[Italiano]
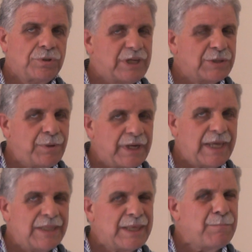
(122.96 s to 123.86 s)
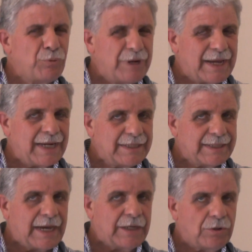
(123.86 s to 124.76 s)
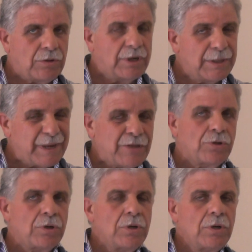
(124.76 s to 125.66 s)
trasparente, più legalitario, ripeto,